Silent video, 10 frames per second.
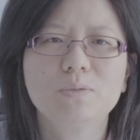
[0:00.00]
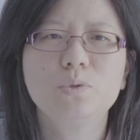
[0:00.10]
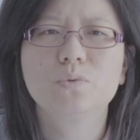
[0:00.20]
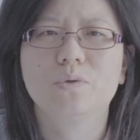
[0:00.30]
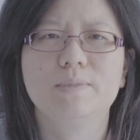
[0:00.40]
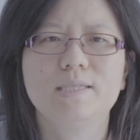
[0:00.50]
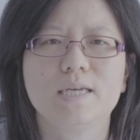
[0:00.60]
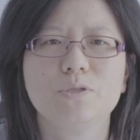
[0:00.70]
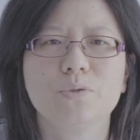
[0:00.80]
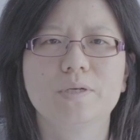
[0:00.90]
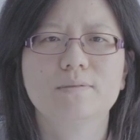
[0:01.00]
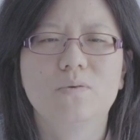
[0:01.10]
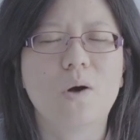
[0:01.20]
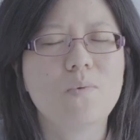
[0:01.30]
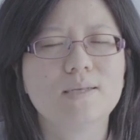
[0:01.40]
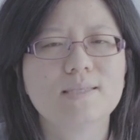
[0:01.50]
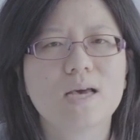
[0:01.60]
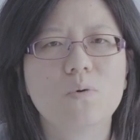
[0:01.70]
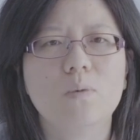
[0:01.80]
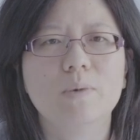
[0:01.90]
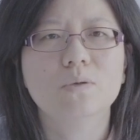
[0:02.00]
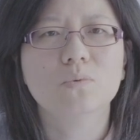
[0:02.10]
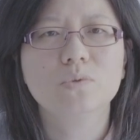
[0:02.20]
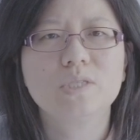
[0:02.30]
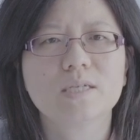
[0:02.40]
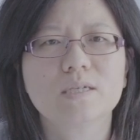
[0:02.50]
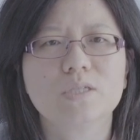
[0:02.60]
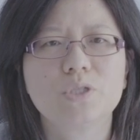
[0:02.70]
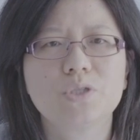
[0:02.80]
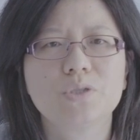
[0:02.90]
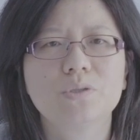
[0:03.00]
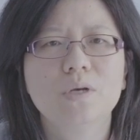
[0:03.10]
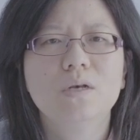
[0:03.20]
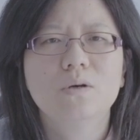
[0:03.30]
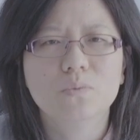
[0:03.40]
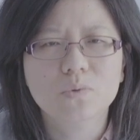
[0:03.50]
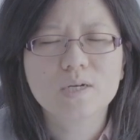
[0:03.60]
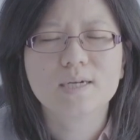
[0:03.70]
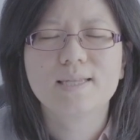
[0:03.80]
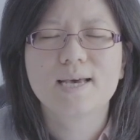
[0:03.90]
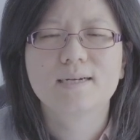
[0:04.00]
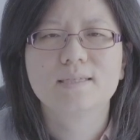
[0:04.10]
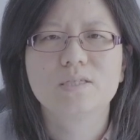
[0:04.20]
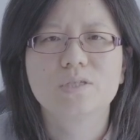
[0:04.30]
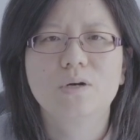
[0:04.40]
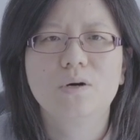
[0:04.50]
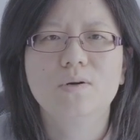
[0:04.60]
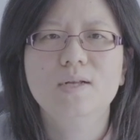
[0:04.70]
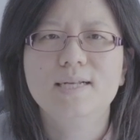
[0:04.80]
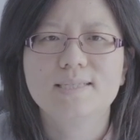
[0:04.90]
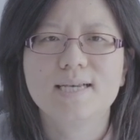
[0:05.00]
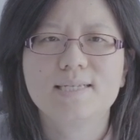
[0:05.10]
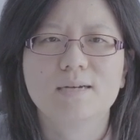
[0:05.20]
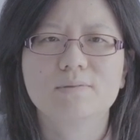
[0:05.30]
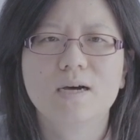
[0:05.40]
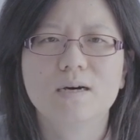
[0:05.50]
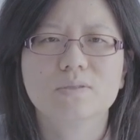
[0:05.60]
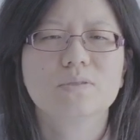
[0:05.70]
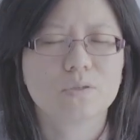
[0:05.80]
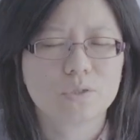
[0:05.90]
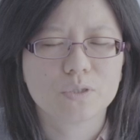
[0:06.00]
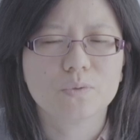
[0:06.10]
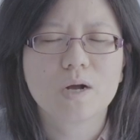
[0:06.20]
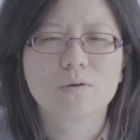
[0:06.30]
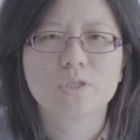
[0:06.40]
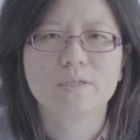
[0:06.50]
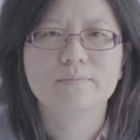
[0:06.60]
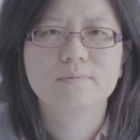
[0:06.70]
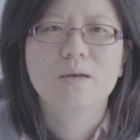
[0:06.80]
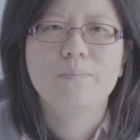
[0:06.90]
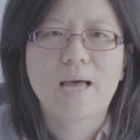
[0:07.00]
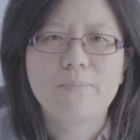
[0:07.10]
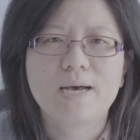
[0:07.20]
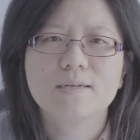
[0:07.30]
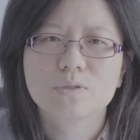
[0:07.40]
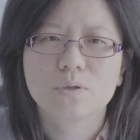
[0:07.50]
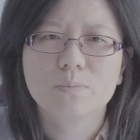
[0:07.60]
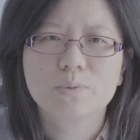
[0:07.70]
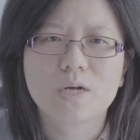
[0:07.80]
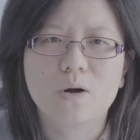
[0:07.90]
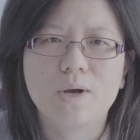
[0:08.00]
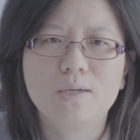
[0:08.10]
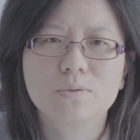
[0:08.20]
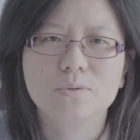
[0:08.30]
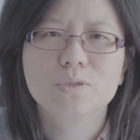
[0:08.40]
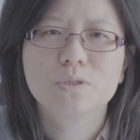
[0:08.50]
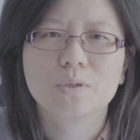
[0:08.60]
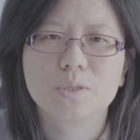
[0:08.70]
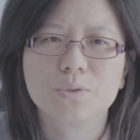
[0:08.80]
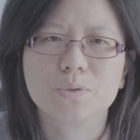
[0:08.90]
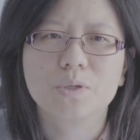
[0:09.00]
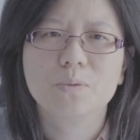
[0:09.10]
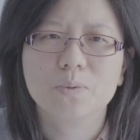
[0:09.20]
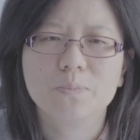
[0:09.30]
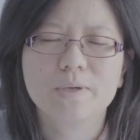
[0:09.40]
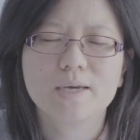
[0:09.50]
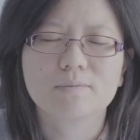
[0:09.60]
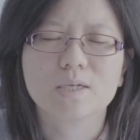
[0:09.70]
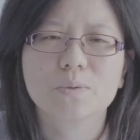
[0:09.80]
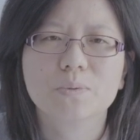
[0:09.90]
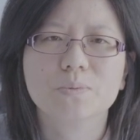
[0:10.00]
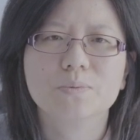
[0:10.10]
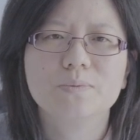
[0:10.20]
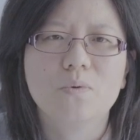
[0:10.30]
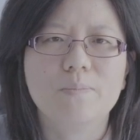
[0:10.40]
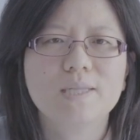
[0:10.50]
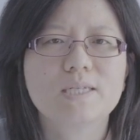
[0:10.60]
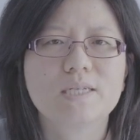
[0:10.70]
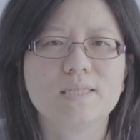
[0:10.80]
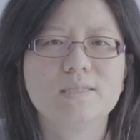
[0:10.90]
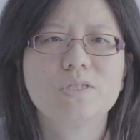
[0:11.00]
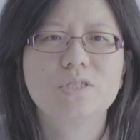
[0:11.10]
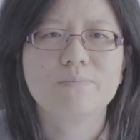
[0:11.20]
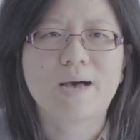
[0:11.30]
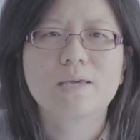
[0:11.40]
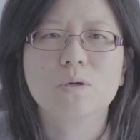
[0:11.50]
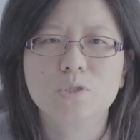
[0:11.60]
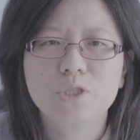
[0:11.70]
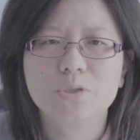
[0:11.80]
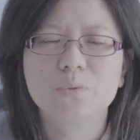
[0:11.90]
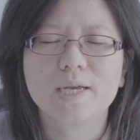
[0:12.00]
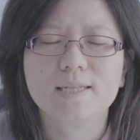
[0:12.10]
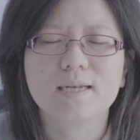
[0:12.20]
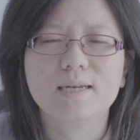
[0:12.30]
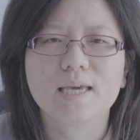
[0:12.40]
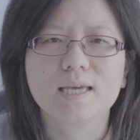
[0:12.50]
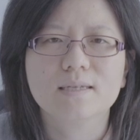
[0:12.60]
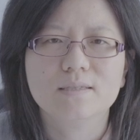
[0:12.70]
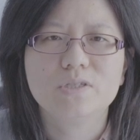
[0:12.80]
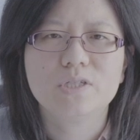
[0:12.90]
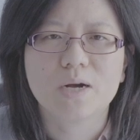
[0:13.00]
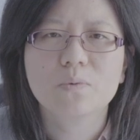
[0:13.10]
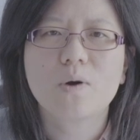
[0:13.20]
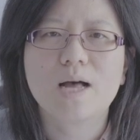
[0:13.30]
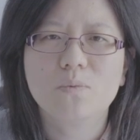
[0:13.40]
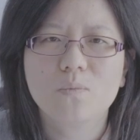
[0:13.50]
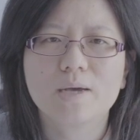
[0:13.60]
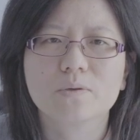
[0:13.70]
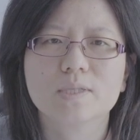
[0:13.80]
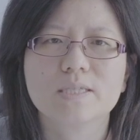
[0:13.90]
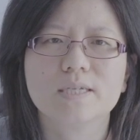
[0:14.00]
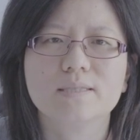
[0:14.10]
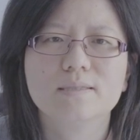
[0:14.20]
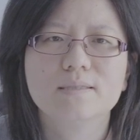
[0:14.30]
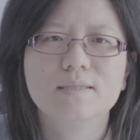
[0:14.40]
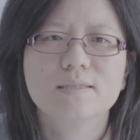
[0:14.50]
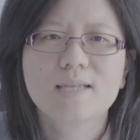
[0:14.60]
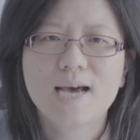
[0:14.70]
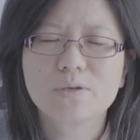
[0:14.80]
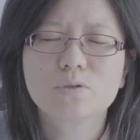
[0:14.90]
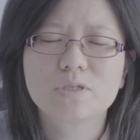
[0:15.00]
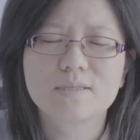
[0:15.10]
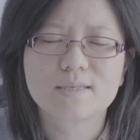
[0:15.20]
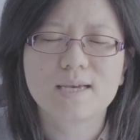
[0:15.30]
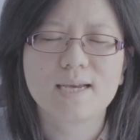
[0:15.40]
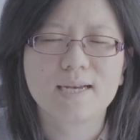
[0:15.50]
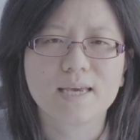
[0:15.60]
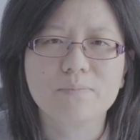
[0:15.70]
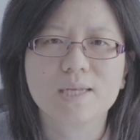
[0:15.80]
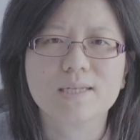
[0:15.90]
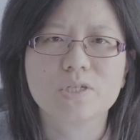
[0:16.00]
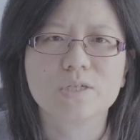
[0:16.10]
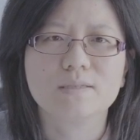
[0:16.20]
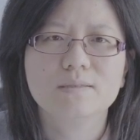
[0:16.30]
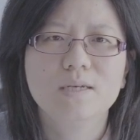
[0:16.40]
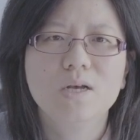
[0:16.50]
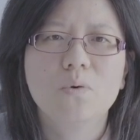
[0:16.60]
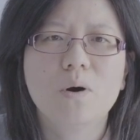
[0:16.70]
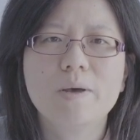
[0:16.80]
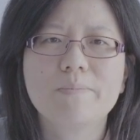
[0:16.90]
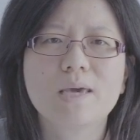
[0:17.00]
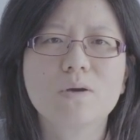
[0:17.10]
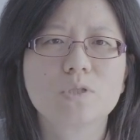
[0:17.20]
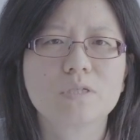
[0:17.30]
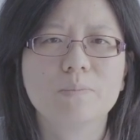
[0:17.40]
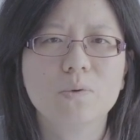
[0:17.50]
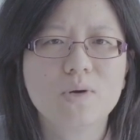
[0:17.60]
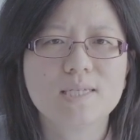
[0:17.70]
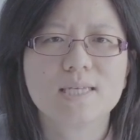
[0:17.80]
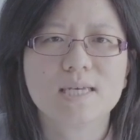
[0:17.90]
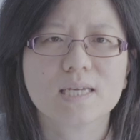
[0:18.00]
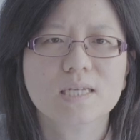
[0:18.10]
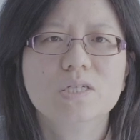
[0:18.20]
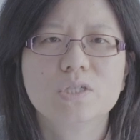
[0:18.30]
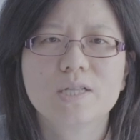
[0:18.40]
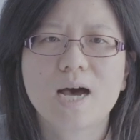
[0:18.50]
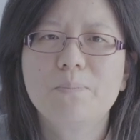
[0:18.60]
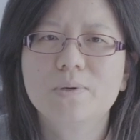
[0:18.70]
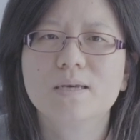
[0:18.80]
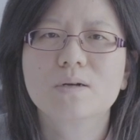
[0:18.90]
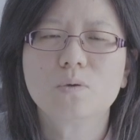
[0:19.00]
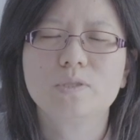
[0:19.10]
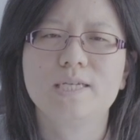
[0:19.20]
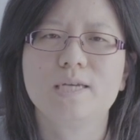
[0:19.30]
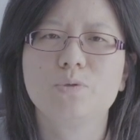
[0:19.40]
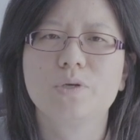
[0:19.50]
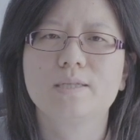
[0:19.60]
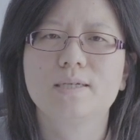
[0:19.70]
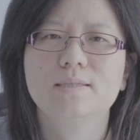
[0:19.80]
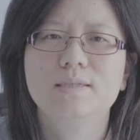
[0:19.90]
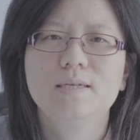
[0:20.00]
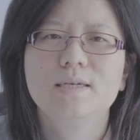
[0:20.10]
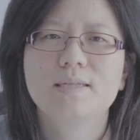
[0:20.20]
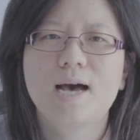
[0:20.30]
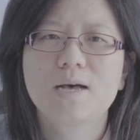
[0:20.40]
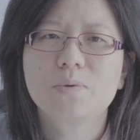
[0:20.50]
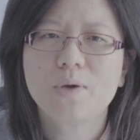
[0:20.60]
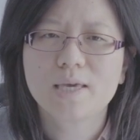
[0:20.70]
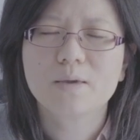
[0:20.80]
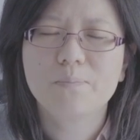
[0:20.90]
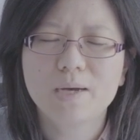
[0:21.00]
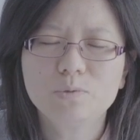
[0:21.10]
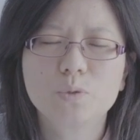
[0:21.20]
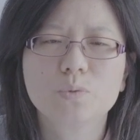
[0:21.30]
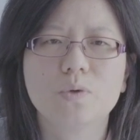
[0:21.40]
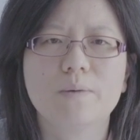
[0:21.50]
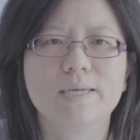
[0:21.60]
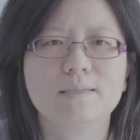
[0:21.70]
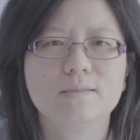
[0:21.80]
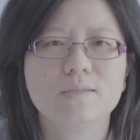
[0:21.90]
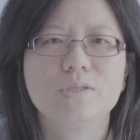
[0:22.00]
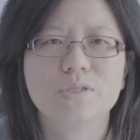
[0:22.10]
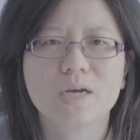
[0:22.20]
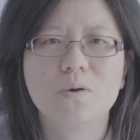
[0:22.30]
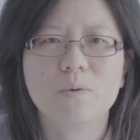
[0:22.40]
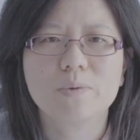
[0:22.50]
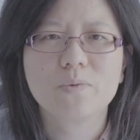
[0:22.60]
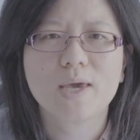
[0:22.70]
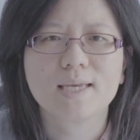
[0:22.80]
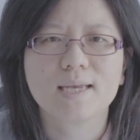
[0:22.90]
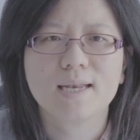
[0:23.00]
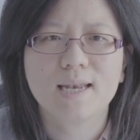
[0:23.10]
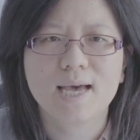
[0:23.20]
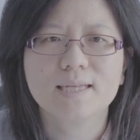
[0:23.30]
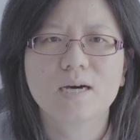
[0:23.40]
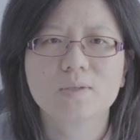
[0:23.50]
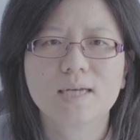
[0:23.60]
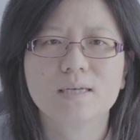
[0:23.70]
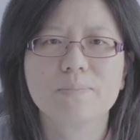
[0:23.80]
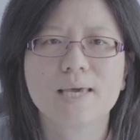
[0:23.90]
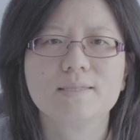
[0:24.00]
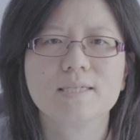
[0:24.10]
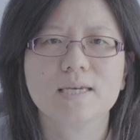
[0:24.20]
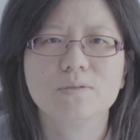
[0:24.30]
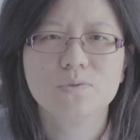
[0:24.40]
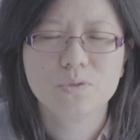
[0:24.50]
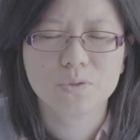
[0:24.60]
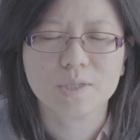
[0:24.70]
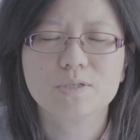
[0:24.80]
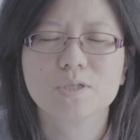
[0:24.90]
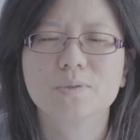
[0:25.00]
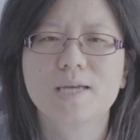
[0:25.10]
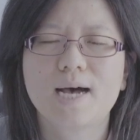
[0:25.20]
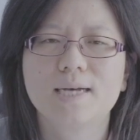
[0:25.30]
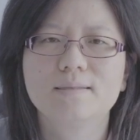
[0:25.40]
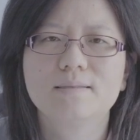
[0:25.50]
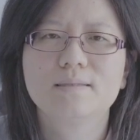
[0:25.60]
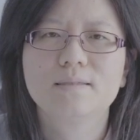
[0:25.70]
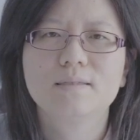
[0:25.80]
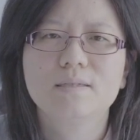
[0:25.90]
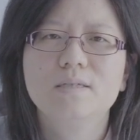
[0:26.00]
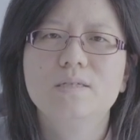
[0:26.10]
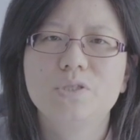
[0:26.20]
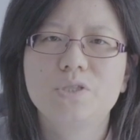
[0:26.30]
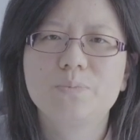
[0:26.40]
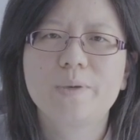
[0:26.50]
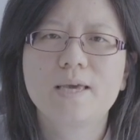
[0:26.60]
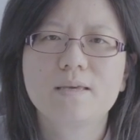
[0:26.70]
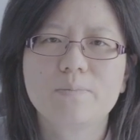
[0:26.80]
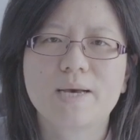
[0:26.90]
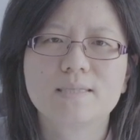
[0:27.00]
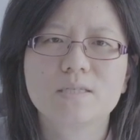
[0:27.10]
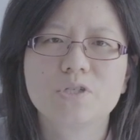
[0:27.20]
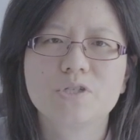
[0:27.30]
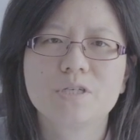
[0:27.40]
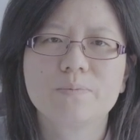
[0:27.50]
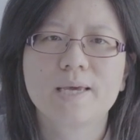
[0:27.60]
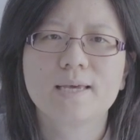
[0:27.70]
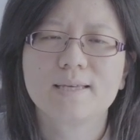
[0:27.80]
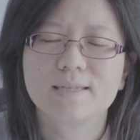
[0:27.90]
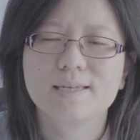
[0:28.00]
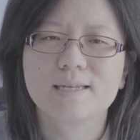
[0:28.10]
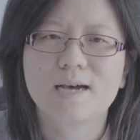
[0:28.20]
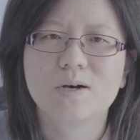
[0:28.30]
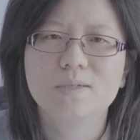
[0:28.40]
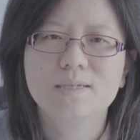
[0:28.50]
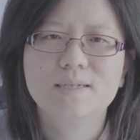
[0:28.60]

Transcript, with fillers: 帮助我们解决。往往在我们无计可施、无可奈何的时候，才想到要求告神。白白走了不少弯路，受了许多不必要的苦。我们的神是蛮有智慧能力。掌管万有的神，他又是慈爱怜悯的神。我们没有什么问题是他不能够解决的，他愿意帮助我们，只要我们愿意来到他的面前寻求他。诗篇一百四十七篇也提到，